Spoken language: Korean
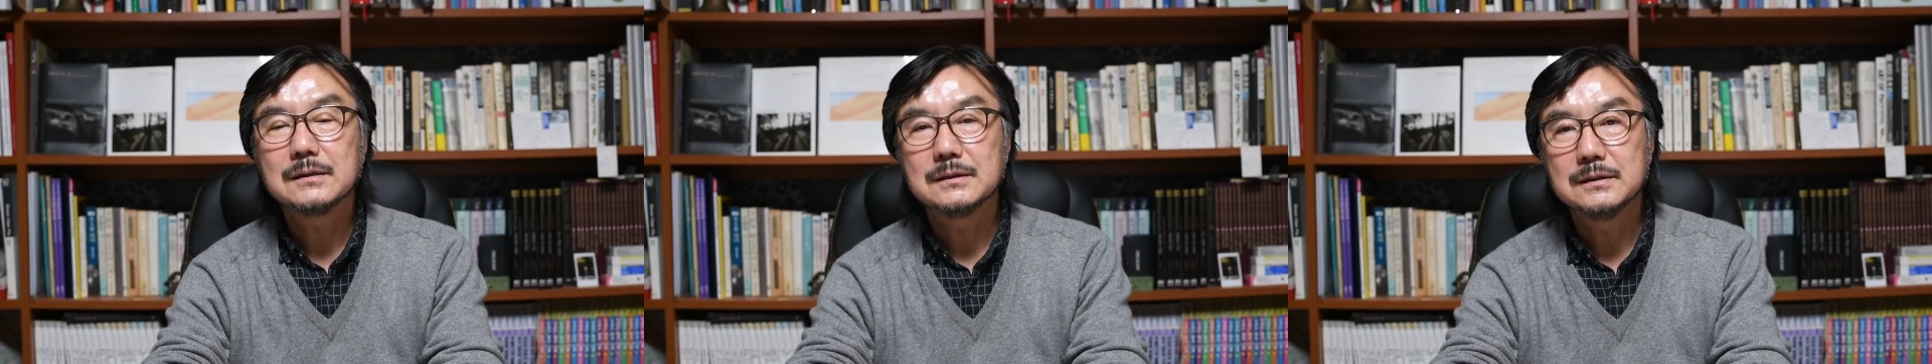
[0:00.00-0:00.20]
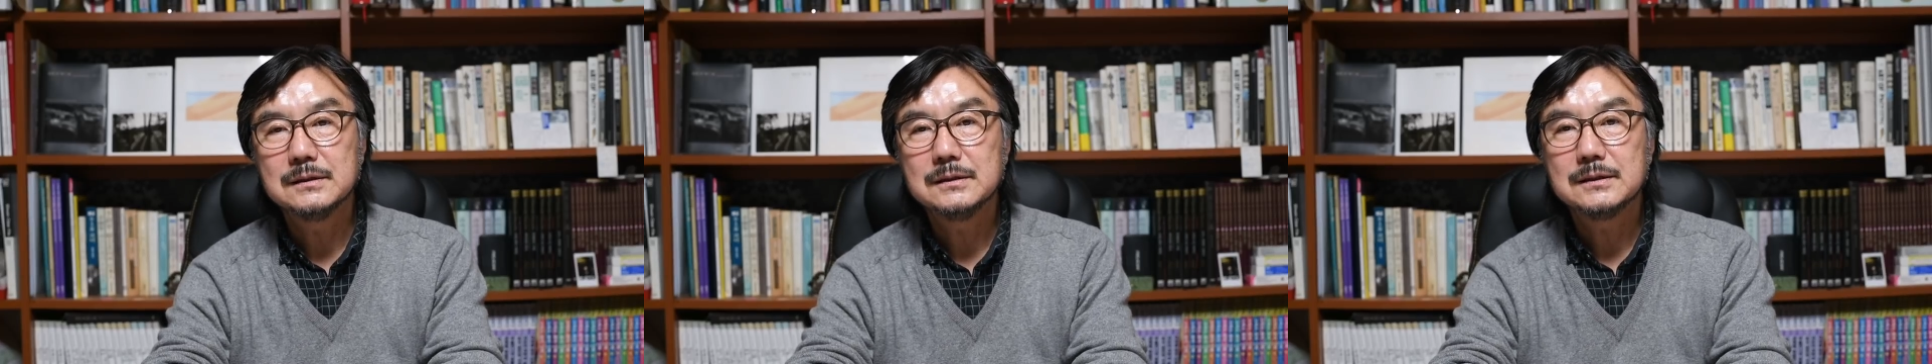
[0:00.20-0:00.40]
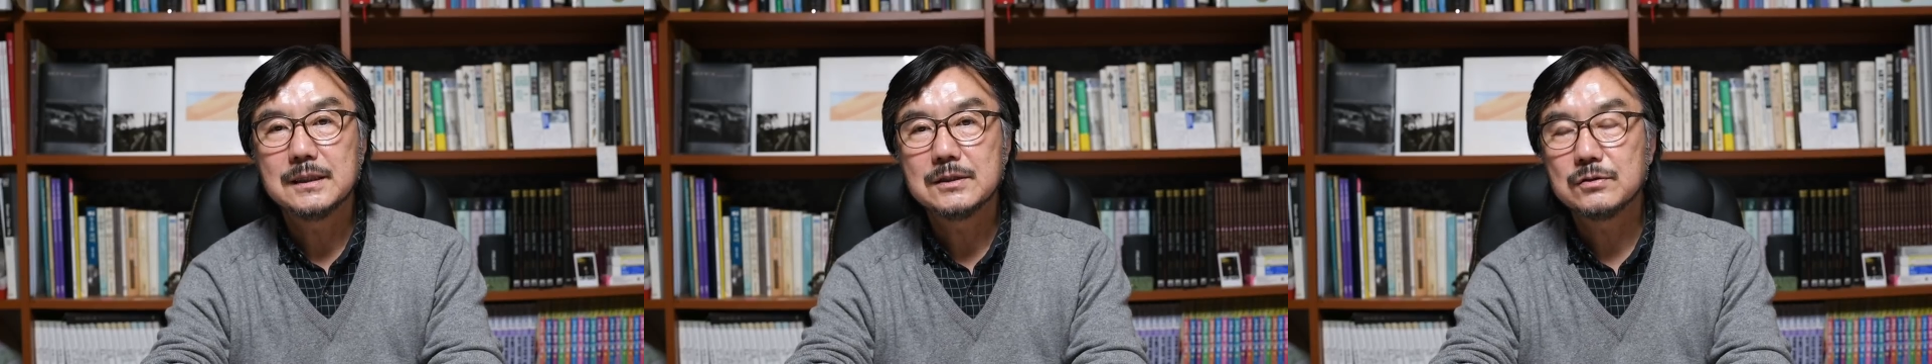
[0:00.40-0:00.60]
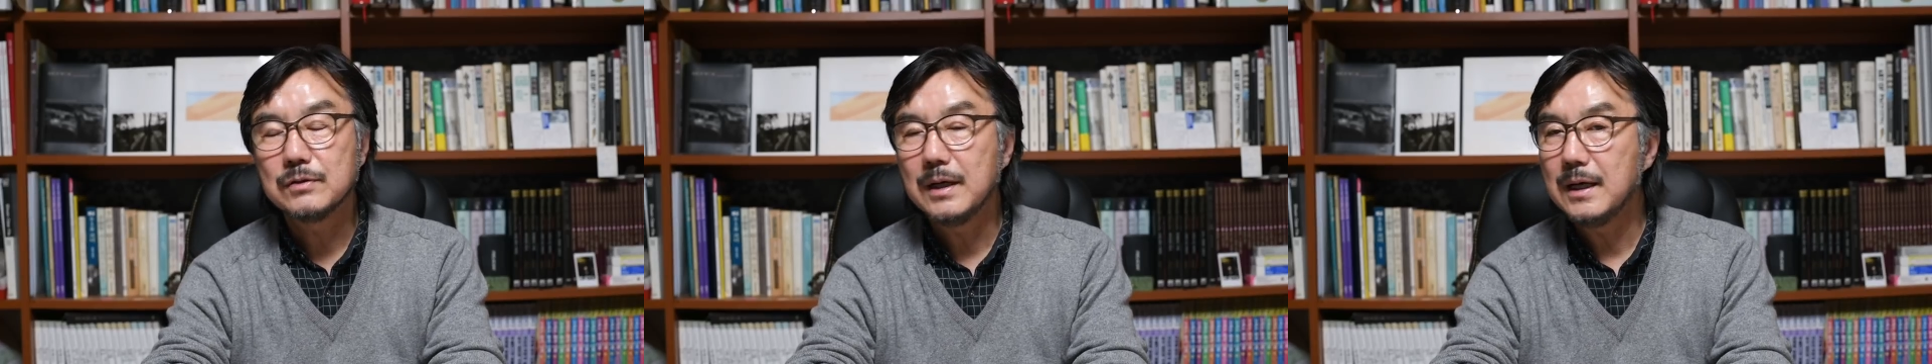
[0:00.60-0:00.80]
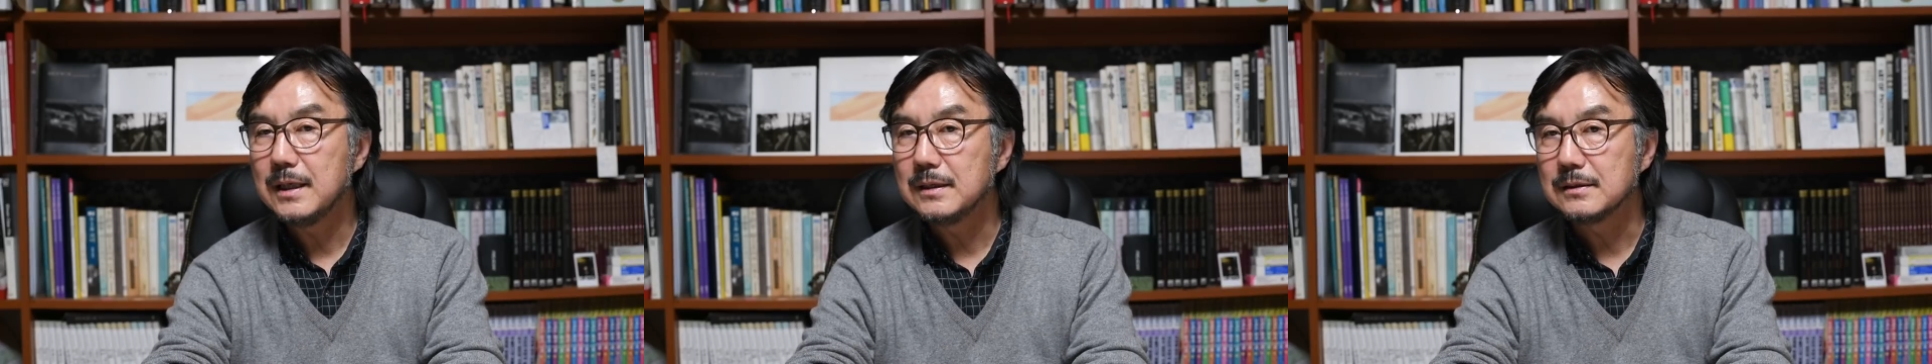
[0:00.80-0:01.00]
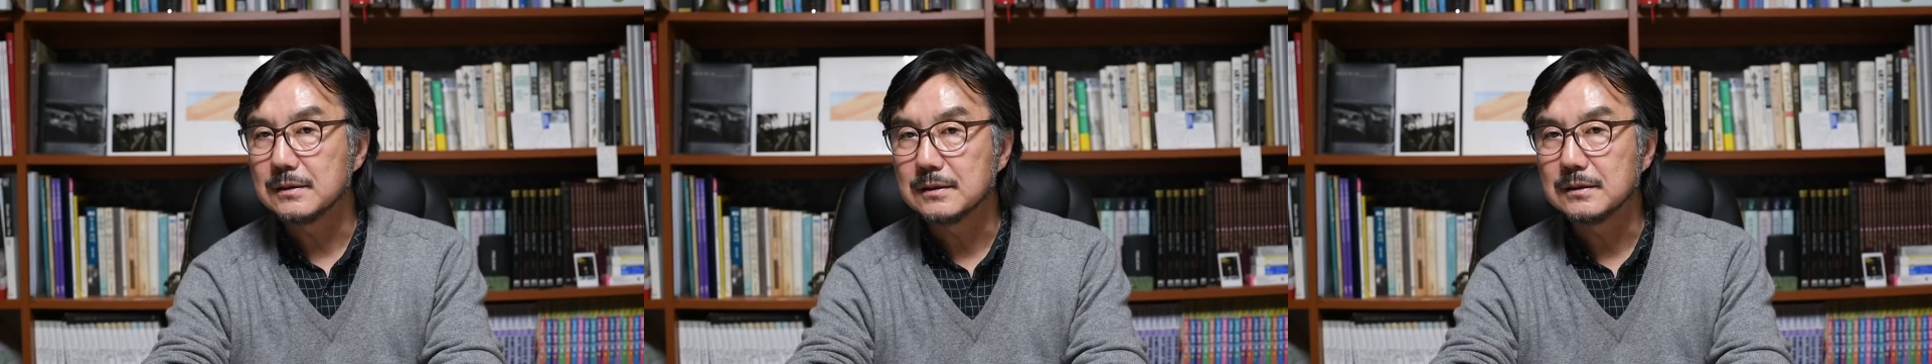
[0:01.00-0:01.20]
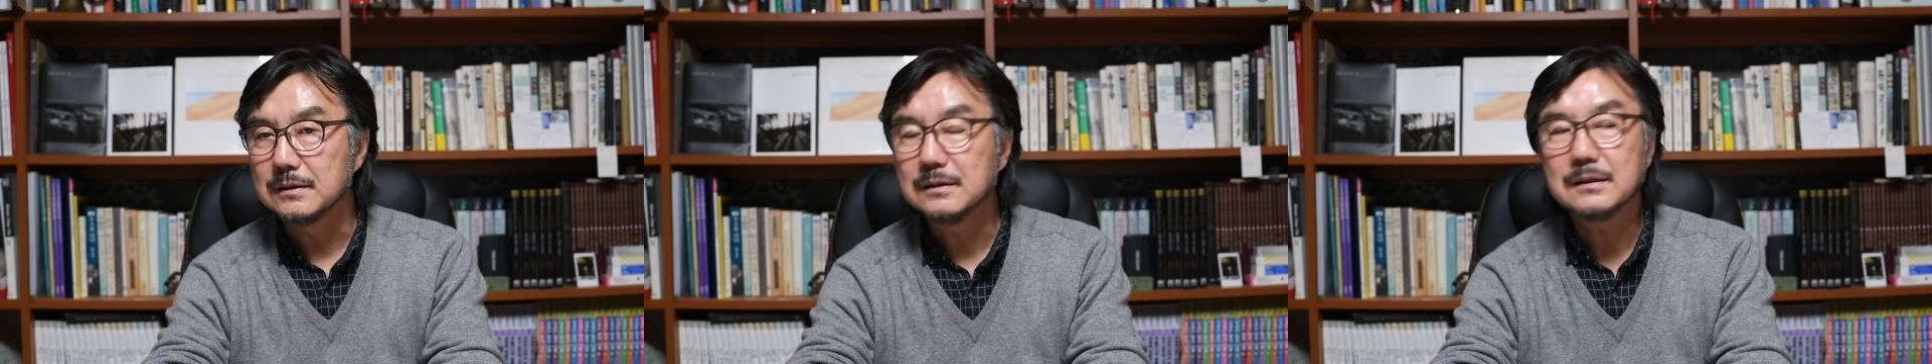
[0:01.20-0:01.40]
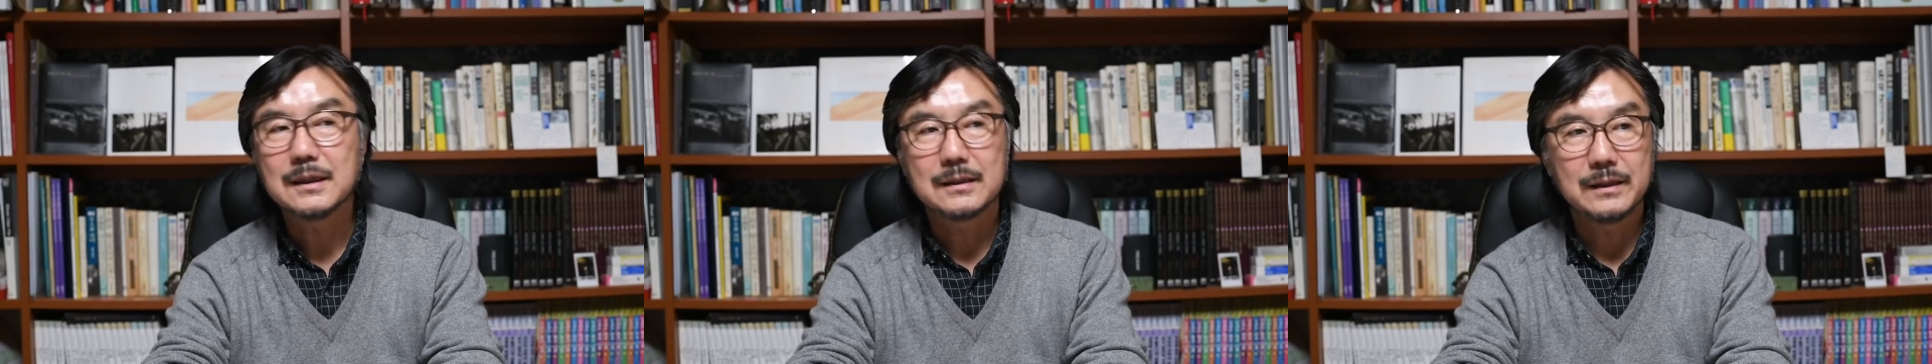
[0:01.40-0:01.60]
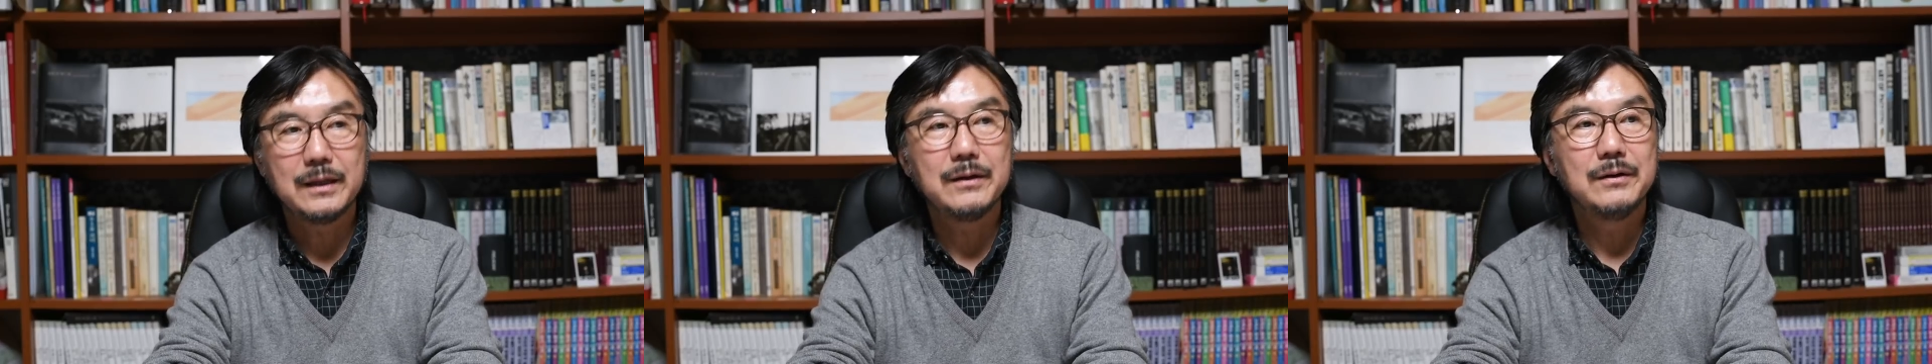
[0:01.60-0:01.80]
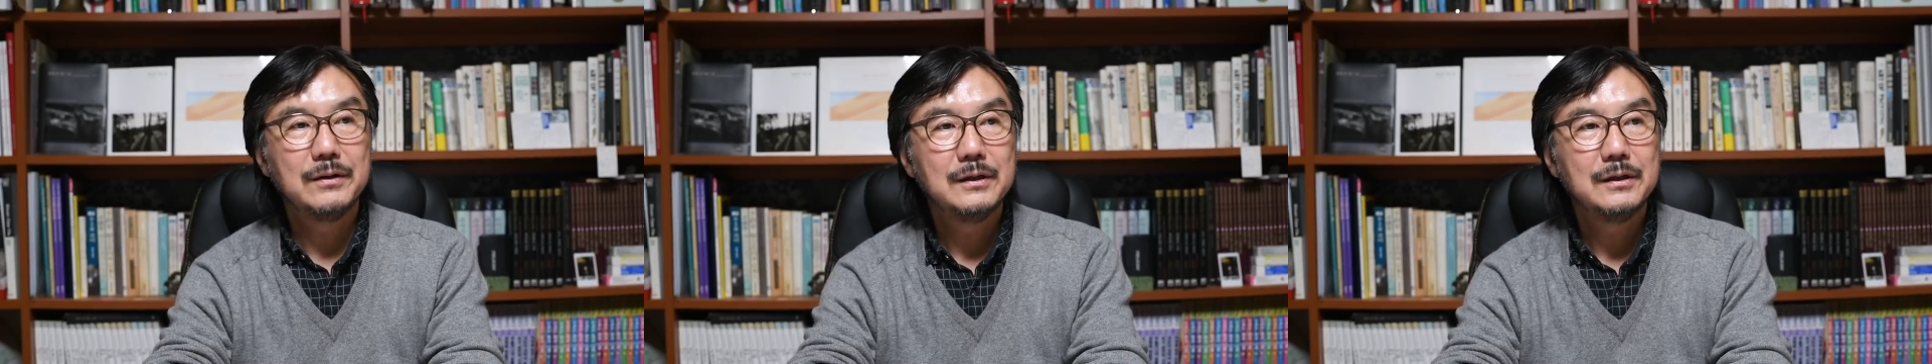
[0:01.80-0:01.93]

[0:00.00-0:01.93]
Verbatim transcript: 그런 재주가 있으신 것 같아요.